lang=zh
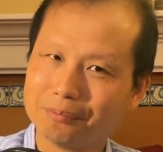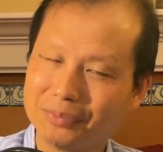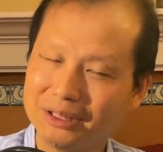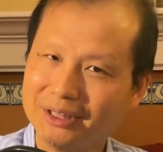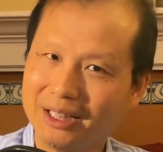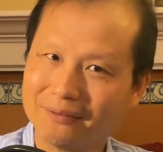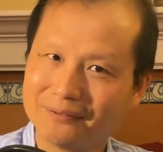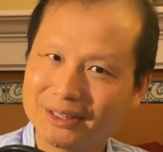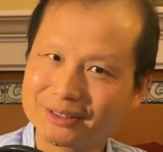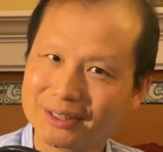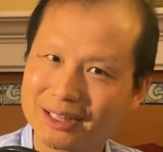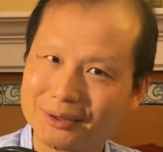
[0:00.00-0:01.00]
比两发
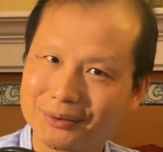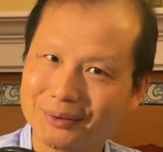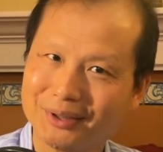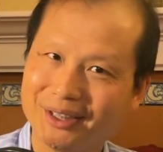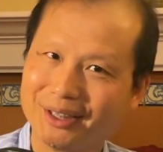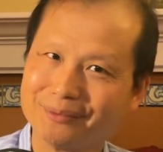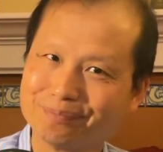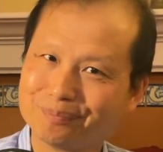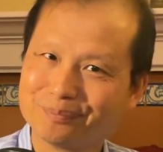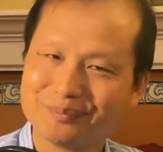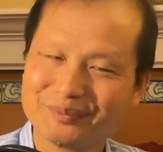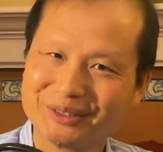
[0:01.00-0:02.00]
子弹多一点，
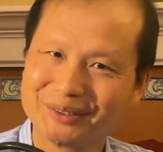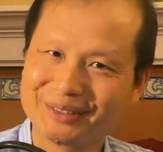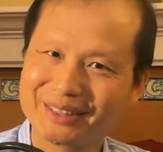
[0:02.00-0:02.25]
就